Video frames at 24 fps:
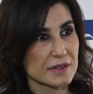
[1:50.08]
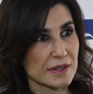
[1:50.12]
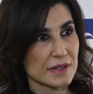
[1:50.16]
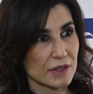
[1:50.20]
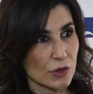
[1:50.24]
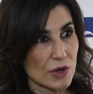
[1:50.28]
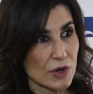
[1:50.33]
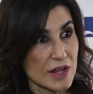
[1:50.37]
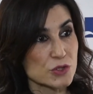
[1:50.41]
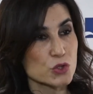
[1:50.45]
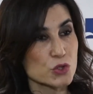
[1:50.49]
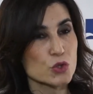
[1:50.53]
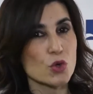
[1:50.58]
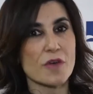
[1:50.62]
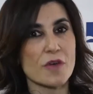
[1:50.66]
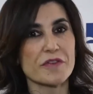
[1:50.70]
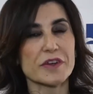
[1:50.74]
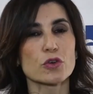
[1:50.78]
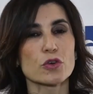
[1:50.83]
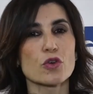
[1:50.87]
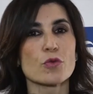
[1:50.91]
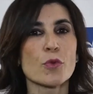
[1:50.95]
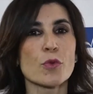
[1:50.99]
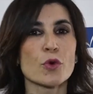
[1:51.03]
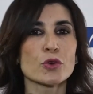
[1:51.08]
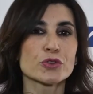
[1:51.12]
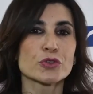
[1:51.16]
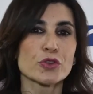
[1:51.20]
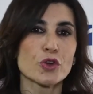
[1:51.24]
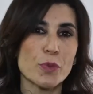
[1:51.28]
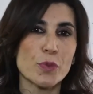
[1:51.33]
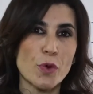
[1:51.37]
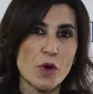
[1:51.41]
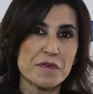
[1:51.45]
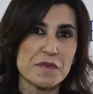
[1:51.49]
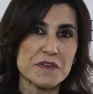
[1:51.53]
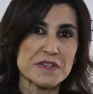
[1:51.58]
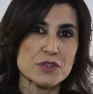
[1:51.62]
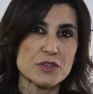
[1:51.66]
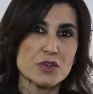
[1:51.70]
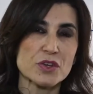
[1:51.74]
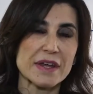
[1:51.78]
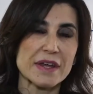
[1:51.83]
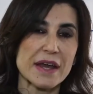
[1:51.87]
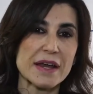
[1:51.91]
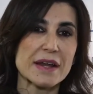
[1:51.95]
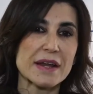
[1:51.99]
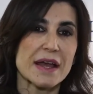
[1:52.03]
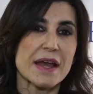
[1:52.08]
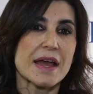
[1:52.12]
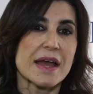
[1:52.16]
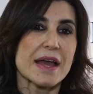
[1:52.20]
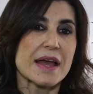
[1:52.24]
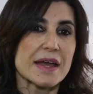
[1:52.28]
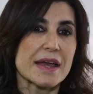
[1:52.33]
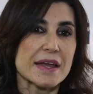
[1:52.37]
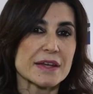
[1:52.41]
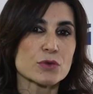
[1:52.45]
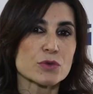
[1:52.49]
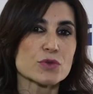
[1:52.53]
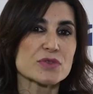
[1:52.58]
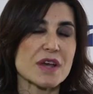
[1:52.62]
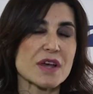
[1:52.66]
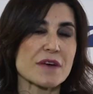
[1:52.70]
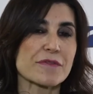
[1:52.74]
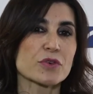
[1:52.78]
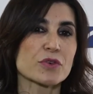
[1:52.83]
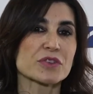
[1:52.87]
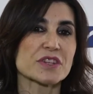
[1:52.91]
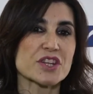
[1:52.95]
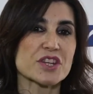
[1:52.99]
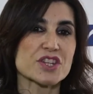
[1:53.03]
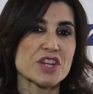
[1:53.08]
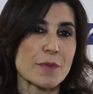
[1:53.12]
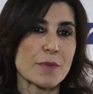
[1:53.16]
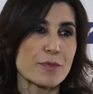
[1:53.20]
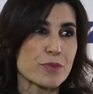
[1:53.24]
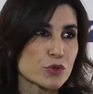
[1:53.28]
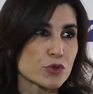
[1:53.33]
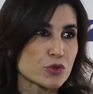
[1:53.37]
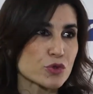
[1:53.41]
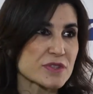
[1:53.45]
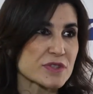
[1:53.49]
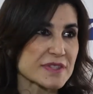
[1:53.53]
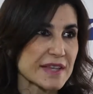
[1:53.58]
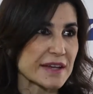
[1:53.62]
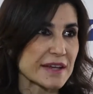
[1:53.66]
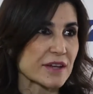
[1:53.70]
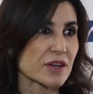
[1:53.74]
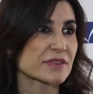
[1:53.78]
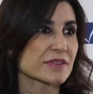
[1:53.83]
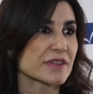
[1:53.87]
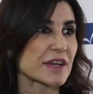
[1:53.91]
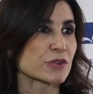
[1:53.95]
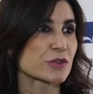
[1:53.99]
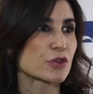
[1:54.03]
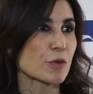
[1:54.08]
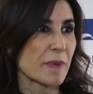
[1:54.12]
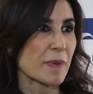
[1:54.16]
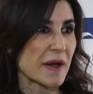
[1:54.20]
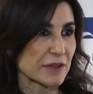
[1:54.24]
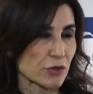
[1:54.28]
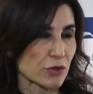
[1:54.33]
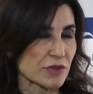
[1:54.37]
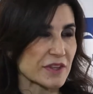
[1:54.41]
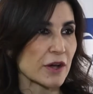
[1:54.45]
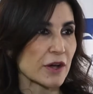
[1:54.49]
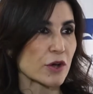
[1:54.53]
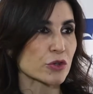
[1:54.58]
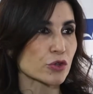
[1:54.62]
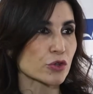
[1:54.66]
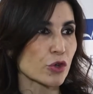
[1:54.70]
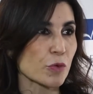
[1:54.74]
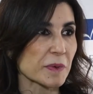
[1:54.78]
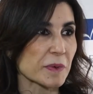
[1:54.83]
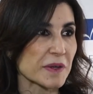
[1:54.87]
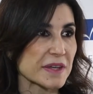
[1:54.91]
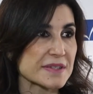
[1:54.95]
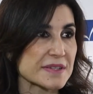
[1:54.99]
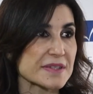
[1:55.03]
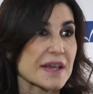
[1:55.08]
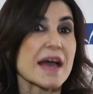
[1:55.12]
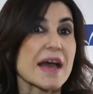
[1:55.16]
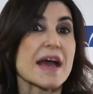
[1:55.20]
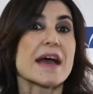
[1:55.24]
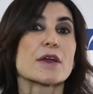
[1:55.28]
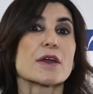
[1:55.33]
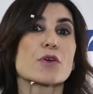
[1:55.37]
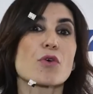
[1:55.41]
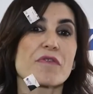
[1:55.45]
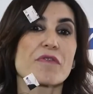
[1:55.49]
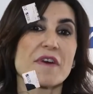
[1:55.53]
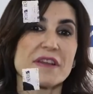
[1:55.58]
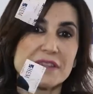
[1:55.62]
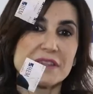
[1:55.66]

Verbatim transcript: relations avec le monde professionnel. Et nous avons déjà plus d'une cinquantaine de partenaires entreprises et on va